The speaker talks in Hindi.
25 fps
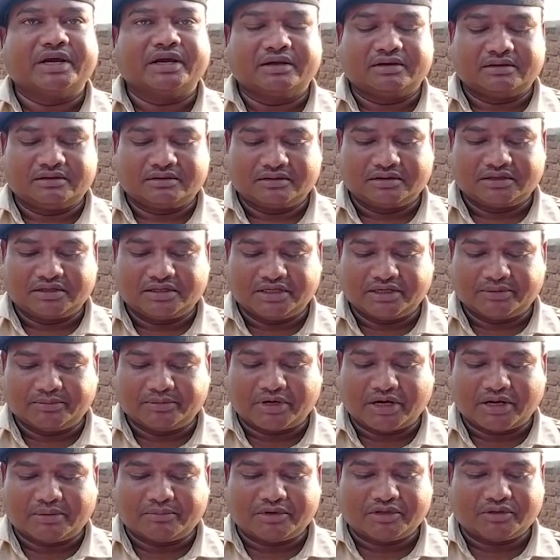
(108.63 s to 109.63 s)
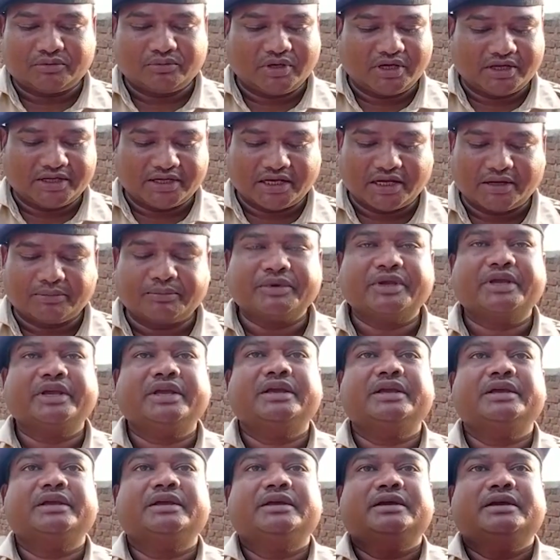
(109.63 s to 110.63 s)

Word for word: का ये बरामद हुआ यहाँ पे